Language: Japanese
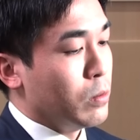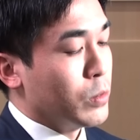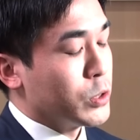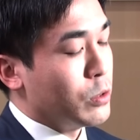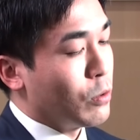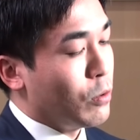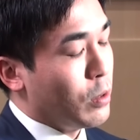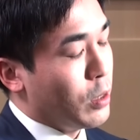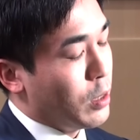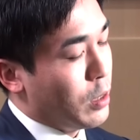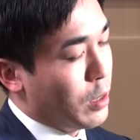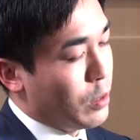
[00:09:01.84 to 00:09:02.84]
もちろん
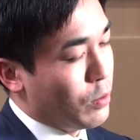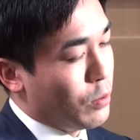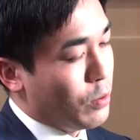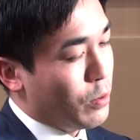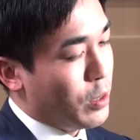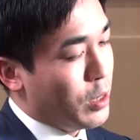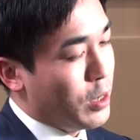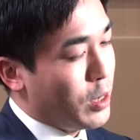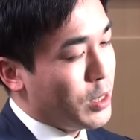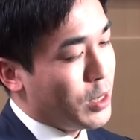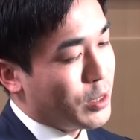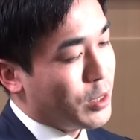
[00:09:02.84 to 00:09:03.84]
あの
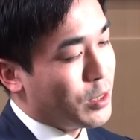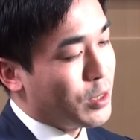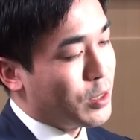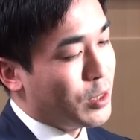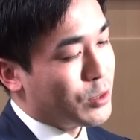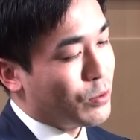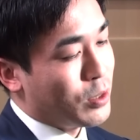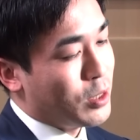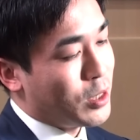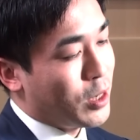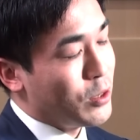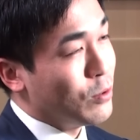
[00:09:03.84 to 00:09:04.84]
AI が出てきてそれ
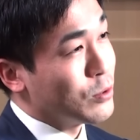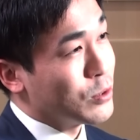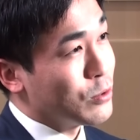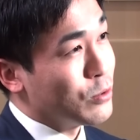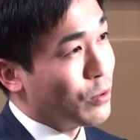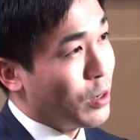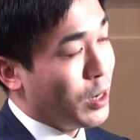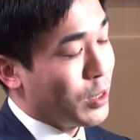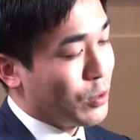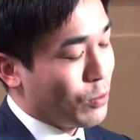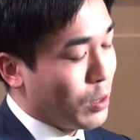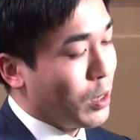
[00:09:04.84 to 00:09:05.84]
に対応するの
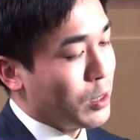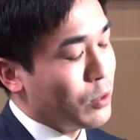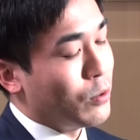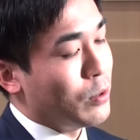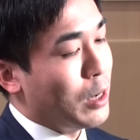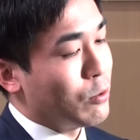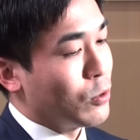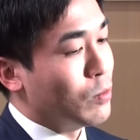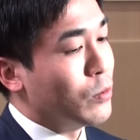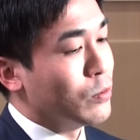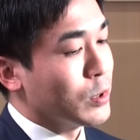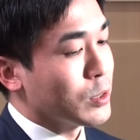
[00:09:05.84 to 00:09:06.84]
がとかいろいろあると
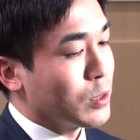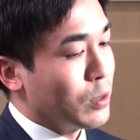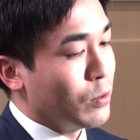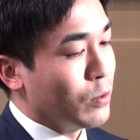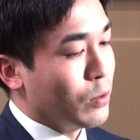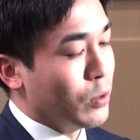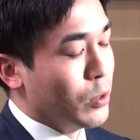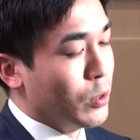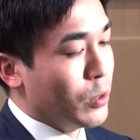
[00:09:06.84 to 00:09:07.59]
思うんですけど